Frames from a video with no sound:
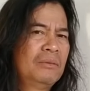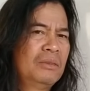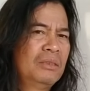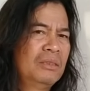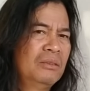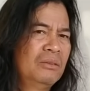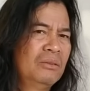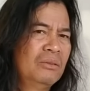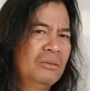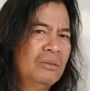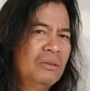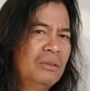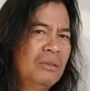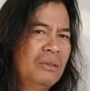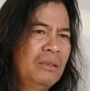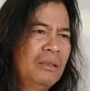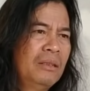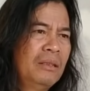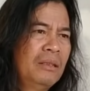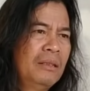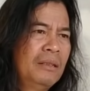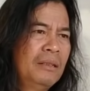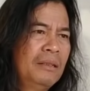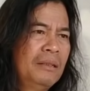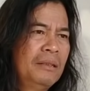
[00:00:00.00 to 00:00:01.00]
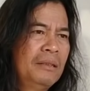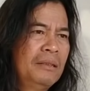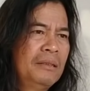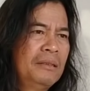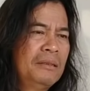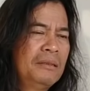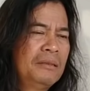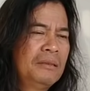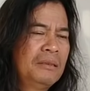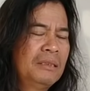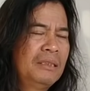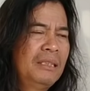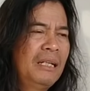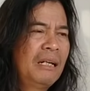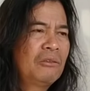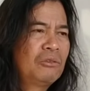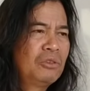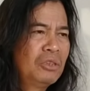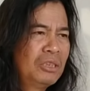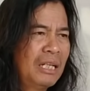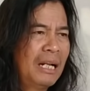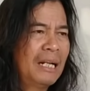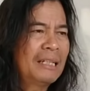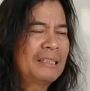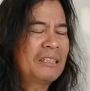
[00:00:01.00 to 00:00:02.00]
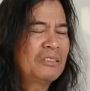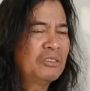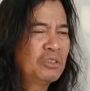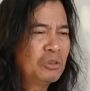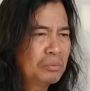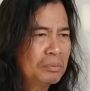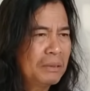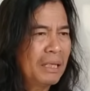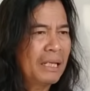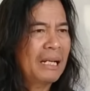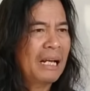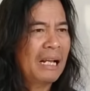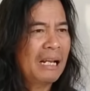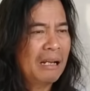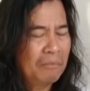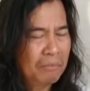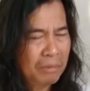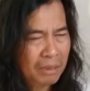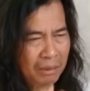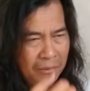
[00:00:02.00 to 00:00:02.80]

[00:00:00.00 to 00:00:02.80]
gitu jadi aku jelaskan supaya kalian